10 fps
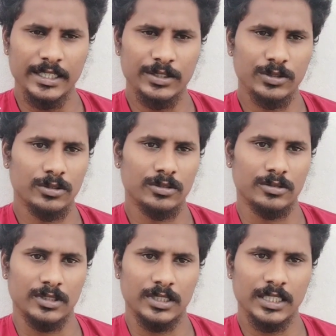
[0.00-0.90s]
ఇటు
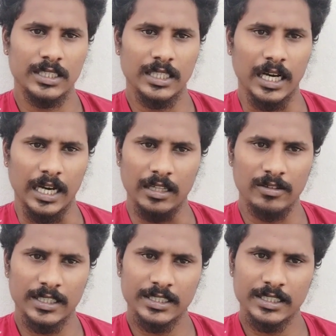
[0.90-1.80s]
దీన్ని
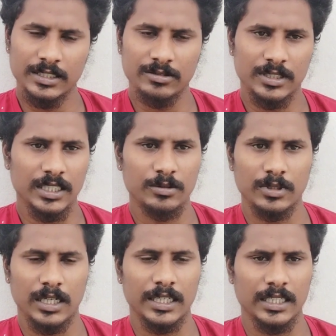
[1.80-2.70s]
ఆయిల్ పట్టించినందుకు
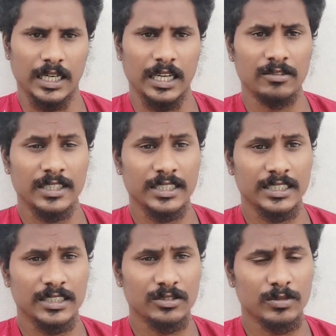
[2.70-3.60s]
దీనికి అంటే ఆయిల్
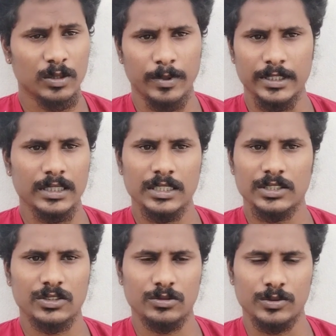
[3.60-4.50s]
పట్టించినందుకు మనం పైసలు
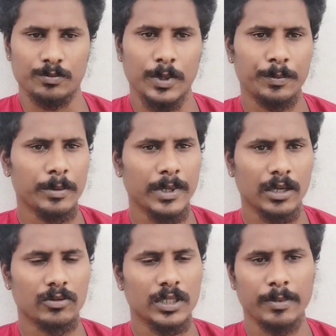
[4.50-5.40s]
తీసుకోము పిప్పి
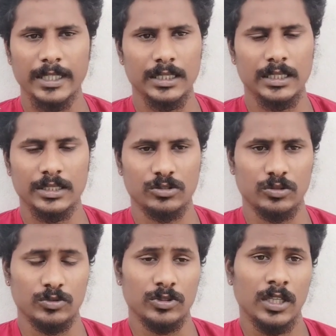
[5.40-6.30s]
మనకుంటే పైసలు
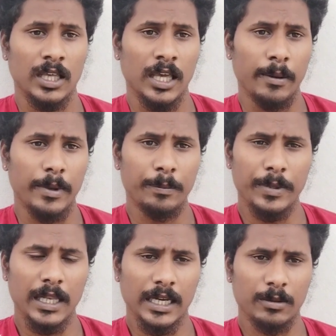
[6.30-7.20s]
తీసుకోము
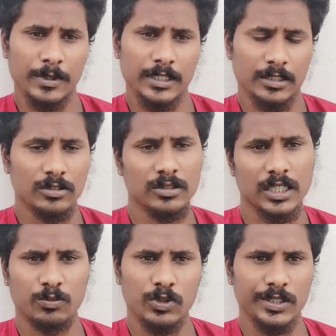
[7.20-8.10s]
పిప్పి లేకపోయిందనుకో
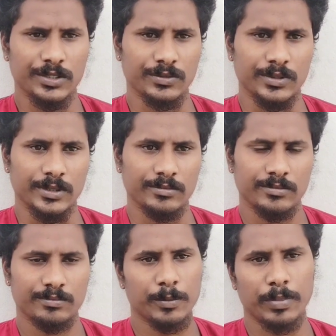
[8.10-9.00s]
డబ్బులు తీసుకుంటాం
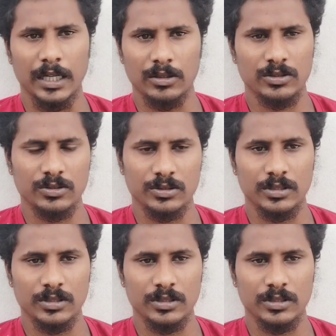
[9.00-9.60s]
పిప్పి పాలు